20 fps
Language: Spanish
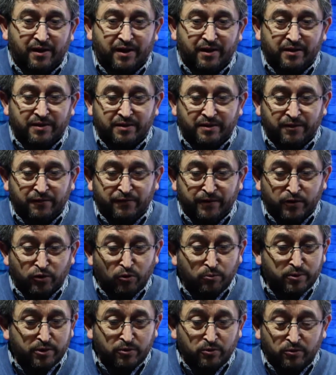a este
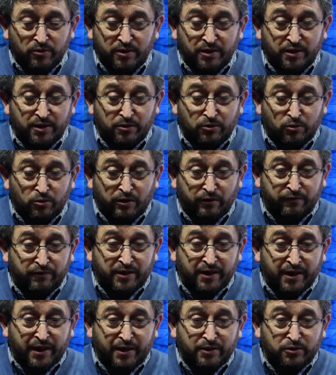fenómeno que
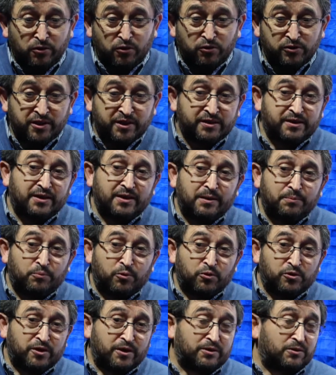todavía yo no sé si es
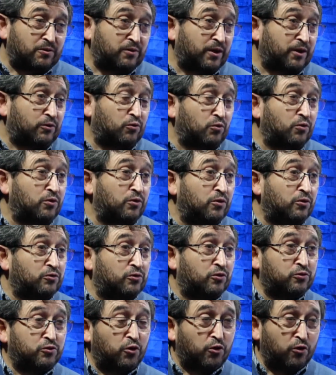proceso de estudio
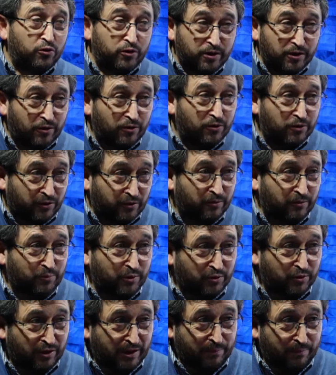sociológico o no,
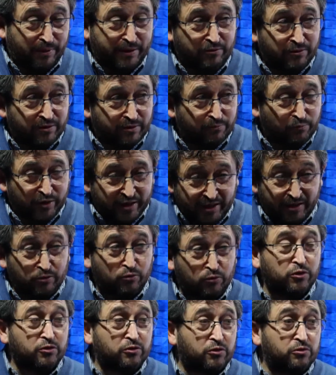pero da para un buen
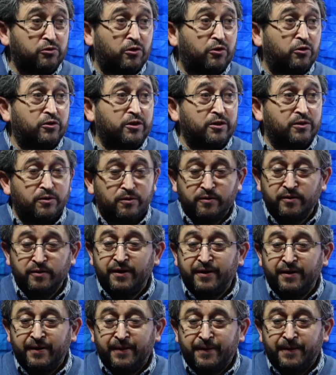estudio sociológico,
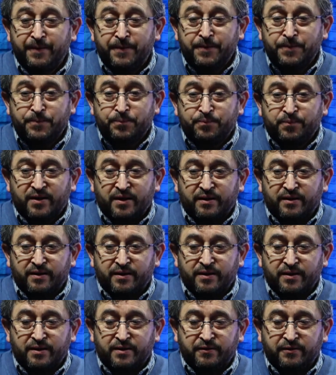
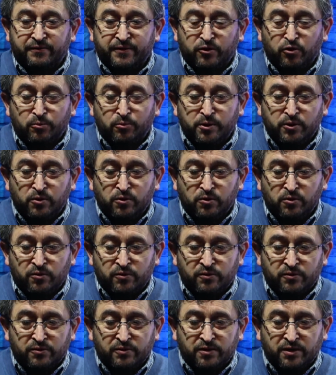este fenómeno
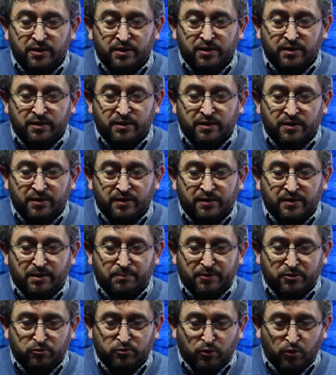que pasó,
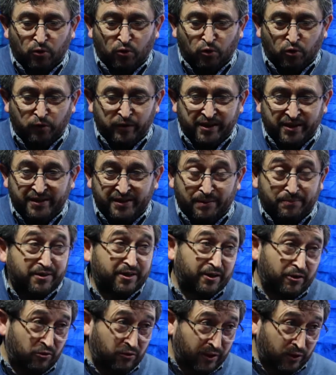en los jóvenes. y
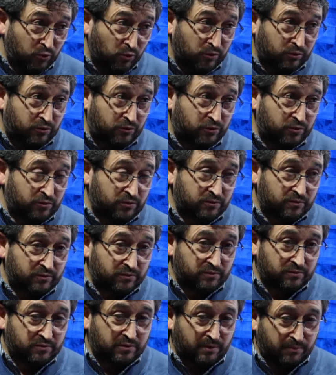también en los adultos.
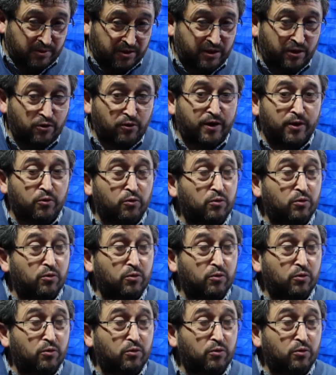Mm. También en los